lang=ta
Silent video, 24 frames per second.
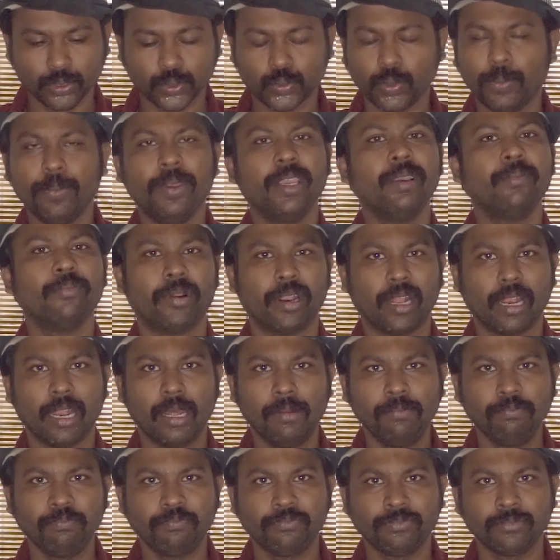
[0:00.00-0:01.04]
ஸ்விம்மிங்
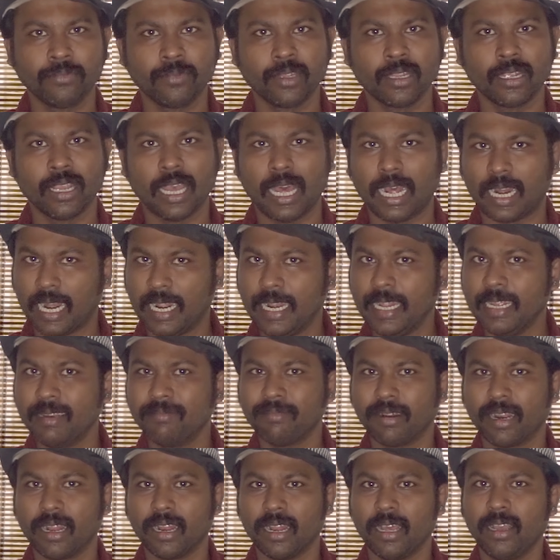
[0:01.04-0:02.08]
பண்ணலாம் ரன்னிங்
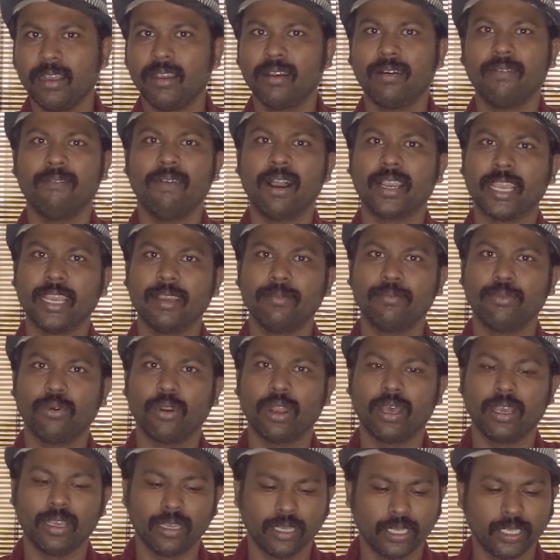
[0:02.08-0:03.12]
பண்ணலாம் வாக்கிங்
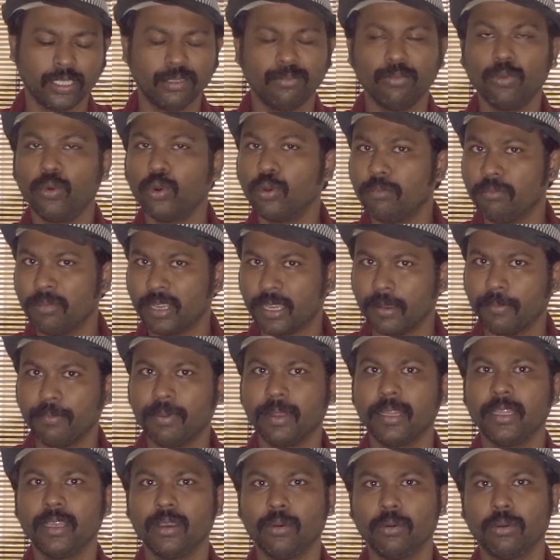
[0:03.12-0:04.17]
போகலாம் இது மூணும்
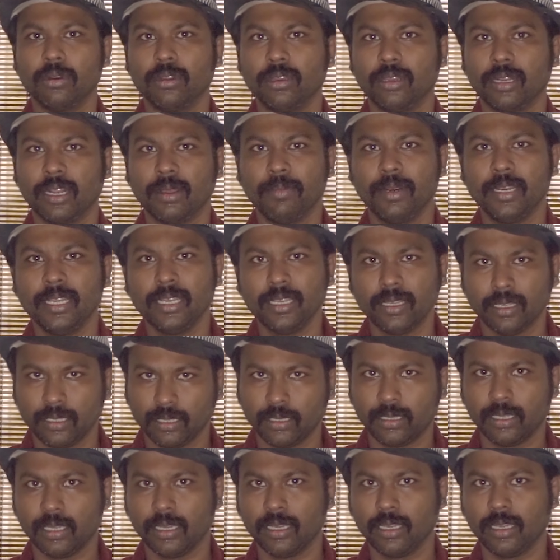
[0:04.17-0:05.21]
மிகப்பெரிய ஒரு ரெமெடி
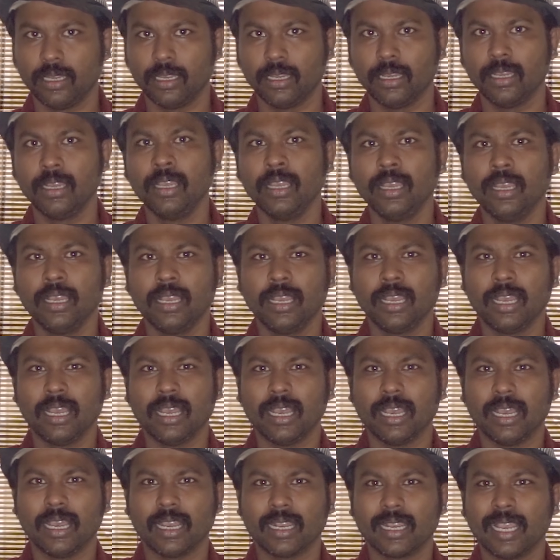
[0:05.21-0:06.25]
இந்த
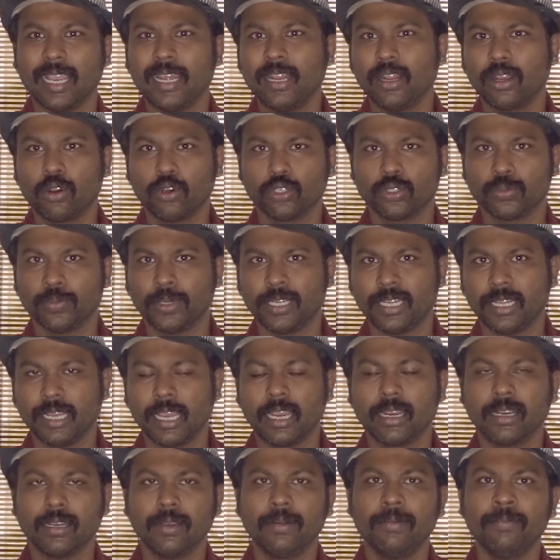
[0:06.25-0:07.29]
கைனோ
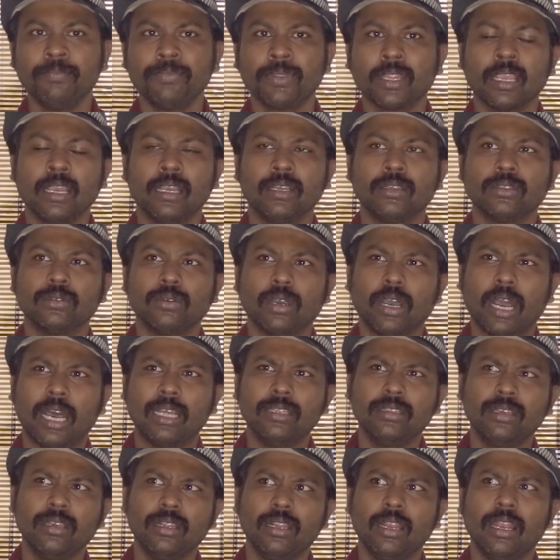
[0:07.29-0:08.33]
காஸ்மெட்டிக்காக்கு
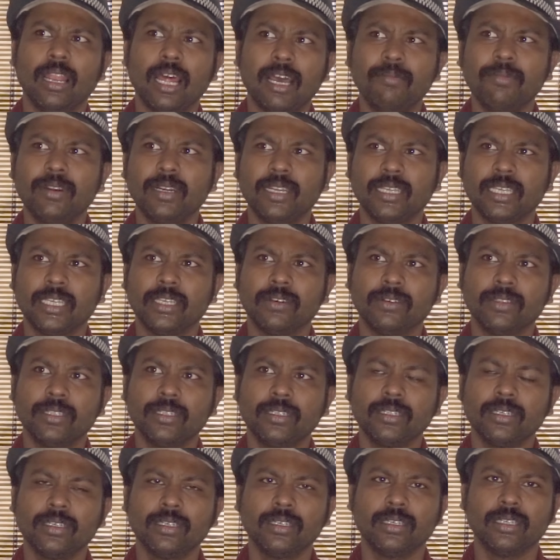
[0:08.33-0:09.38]
அது இல்லாமல் நீங்கள்
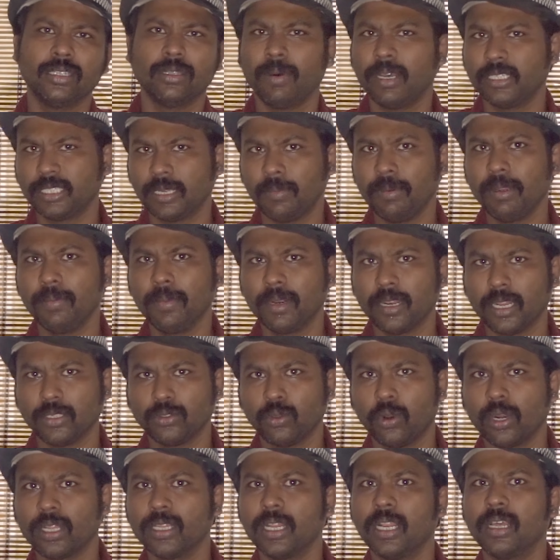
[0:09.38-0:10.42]
வந்துட்டு இந்த மாதிரி சப்ளிமெண்ட் நான்
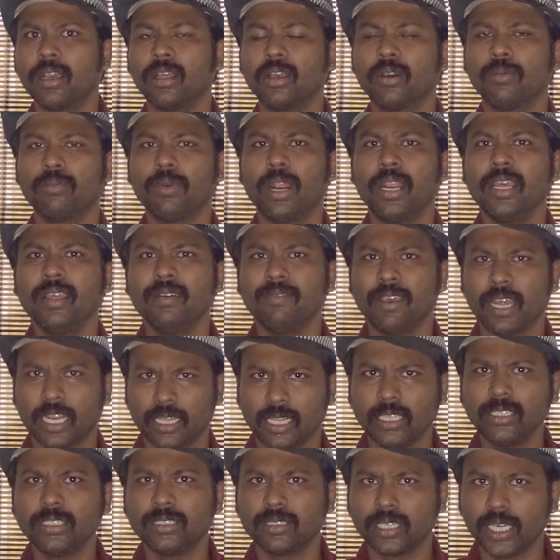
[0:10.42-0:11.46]
சொல்கிறது எடுக்கிறதுக்கு முன்னாடி வேறு
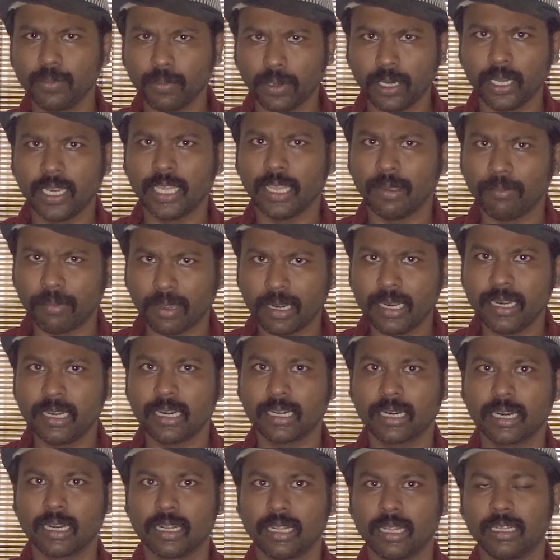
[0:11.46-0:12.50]
ஏதாச்சும் ட்ரீட்மெண்ட் நீங்கள் பண்ணிகிட்டு
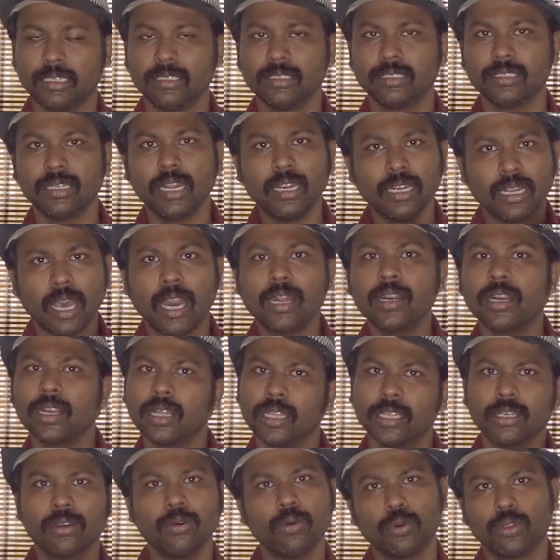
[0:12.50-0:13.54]
இருக்கிறதா இருந்துச்சுன்னா டாக்டர்
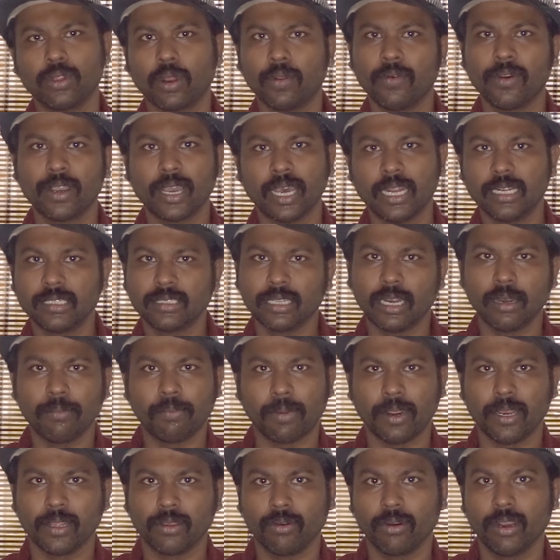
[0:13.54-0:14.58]
அதுக்கும் ஒரு தடவை கன்சல்ட்
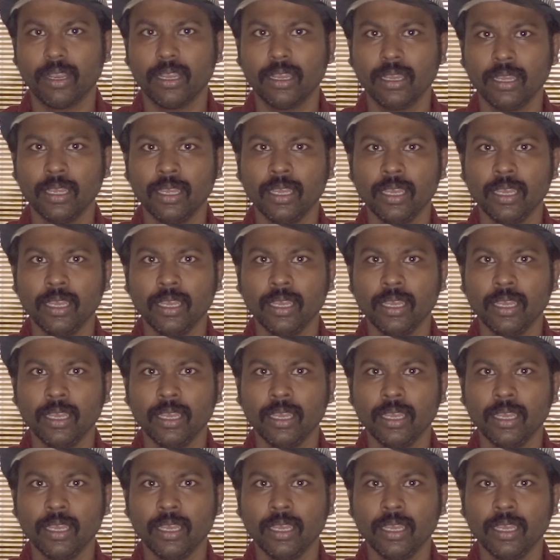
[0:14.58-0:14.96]
பண்ணிக்கோங்க